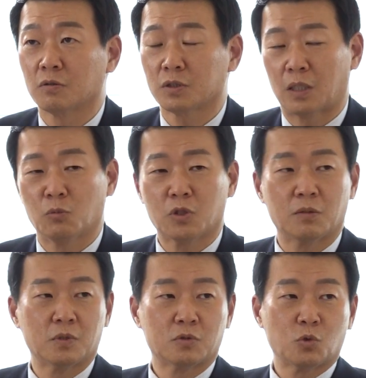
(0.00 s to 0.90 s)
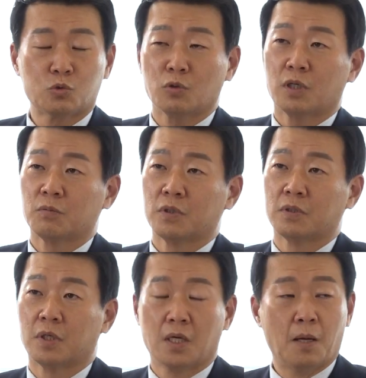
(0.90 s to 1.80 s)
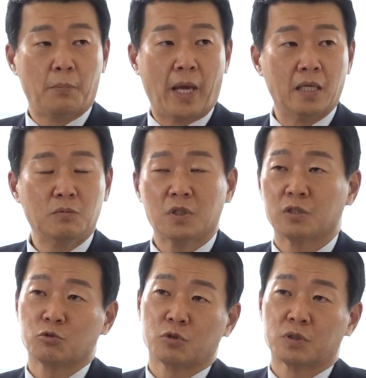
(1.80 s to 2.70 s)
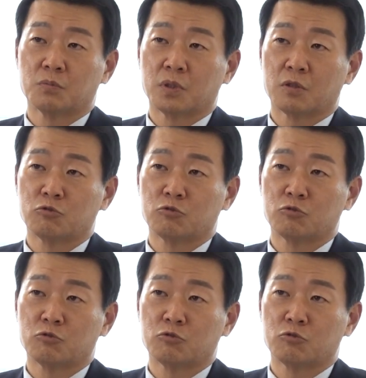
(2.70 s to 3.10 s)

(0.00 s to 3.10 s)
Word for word: 이거 잘못하면 소송 가면은 배임이 될 수도 있습니다,